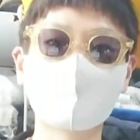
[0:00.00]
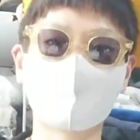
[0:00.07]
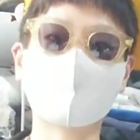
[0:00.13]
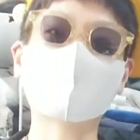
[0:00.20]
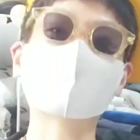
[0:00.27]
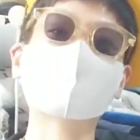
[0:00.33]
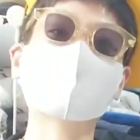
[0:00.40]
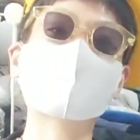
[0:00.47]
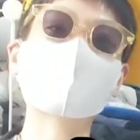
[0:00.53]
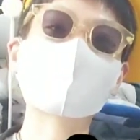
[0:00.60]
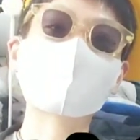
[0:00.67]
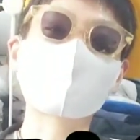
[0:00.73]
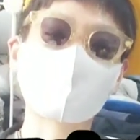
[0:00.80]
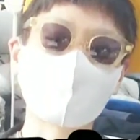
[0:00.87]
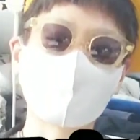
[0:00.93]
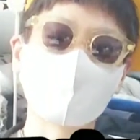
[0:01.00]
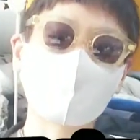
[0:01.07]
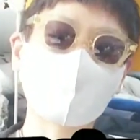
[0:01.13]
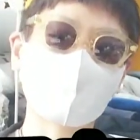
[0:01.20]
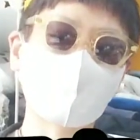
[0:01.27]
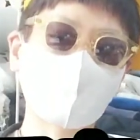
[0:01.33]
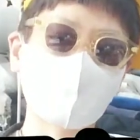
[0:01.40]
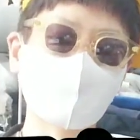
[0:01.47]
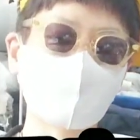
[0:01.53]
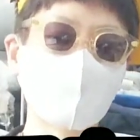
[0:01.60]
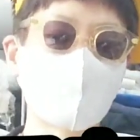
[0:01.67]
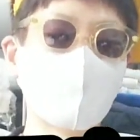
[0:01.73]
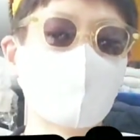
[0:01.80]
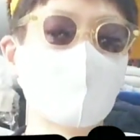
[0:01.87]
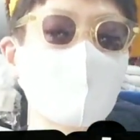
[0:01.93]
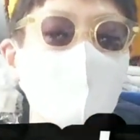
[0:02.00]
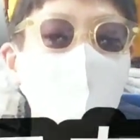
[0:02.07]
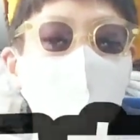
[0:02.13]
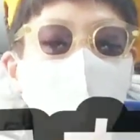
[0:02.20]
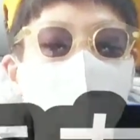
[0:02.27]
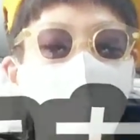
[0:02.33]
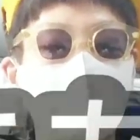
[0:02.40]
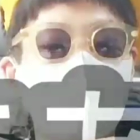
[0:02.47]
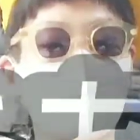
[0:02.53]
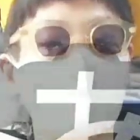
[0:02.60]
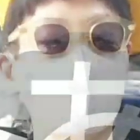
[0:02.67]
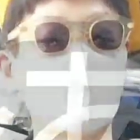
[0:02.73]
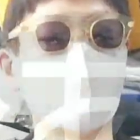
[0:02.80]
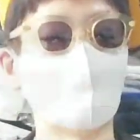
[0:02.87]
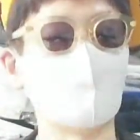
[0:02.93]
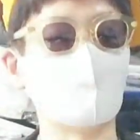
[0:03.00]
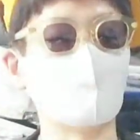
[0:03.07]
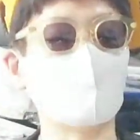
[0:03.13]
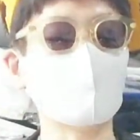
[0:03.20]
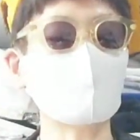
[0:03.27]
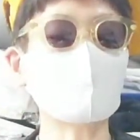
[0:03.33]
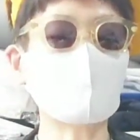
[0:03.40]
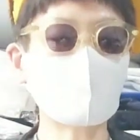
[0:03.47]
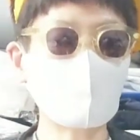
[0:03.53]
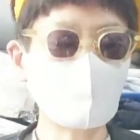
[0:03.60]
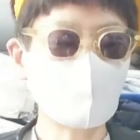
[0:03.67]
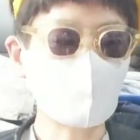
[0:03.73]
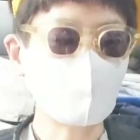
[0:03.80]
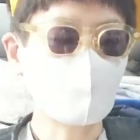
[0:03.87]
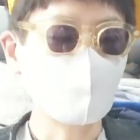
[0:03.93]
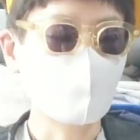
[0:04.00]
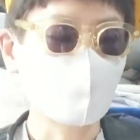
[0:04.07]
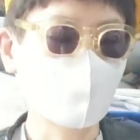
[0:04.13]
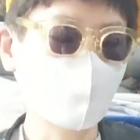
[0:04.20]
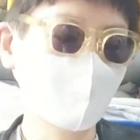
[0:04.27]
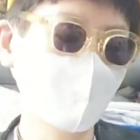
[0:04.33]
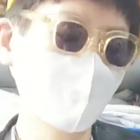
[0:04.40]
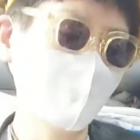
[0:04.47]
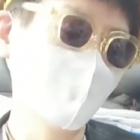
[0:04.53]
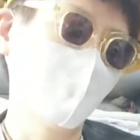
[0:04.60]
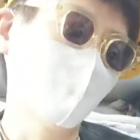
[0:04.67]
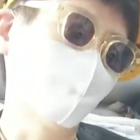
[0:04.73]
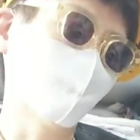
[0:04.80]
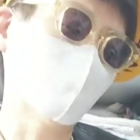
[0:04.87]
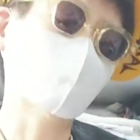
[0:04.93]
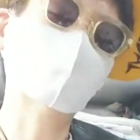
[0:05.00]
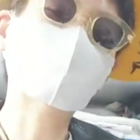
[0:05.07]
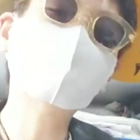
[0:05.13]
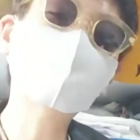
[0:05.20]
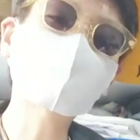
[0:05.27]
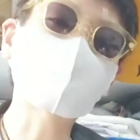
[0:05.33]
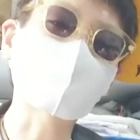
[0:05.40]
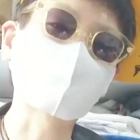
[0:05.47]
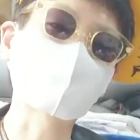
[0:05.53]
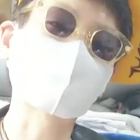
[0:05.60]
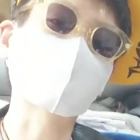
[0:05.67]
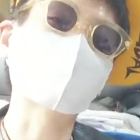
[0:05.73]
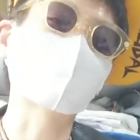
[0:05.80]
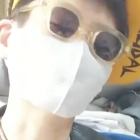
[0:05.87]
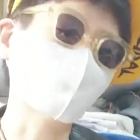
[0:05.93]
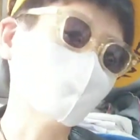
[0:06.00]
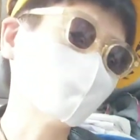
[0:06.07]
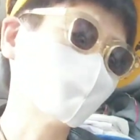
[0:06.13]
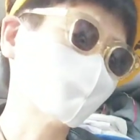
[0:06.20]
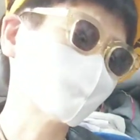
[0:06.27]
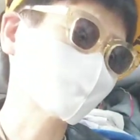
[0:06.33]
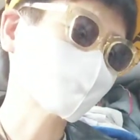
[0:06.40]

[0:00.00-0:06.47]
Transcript: 使ってあげようということでですねえーと、これからねまだまだ使える